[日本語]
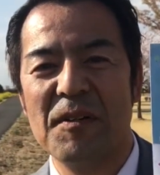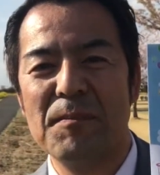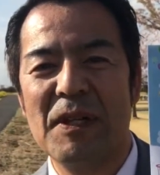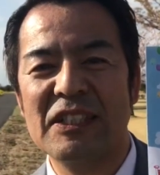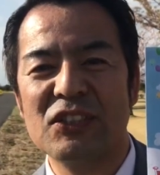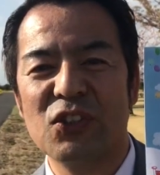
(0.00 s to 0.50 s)

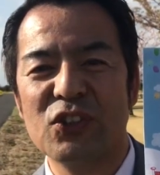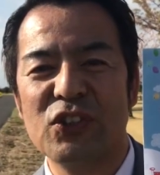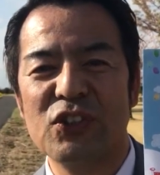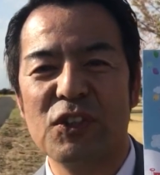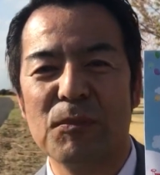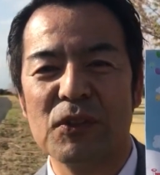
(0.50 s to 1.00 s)
瞑想と
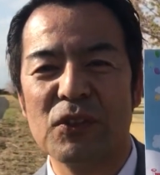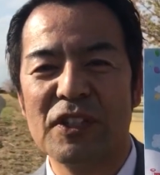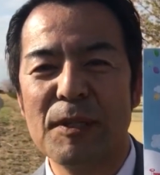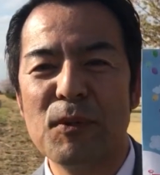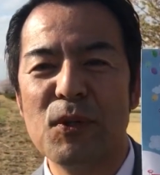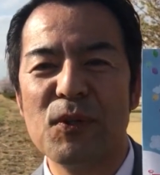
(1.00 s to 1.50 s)
いうのもと
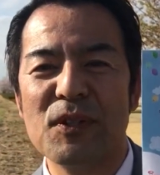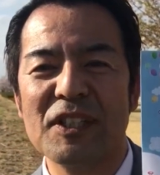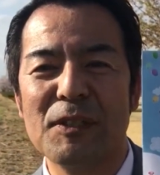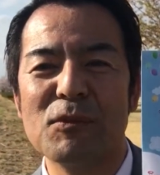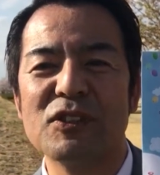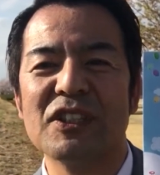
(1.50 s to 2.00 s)
ても
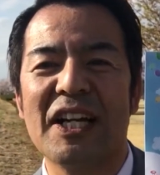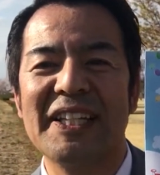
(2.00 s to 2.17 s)
気持ち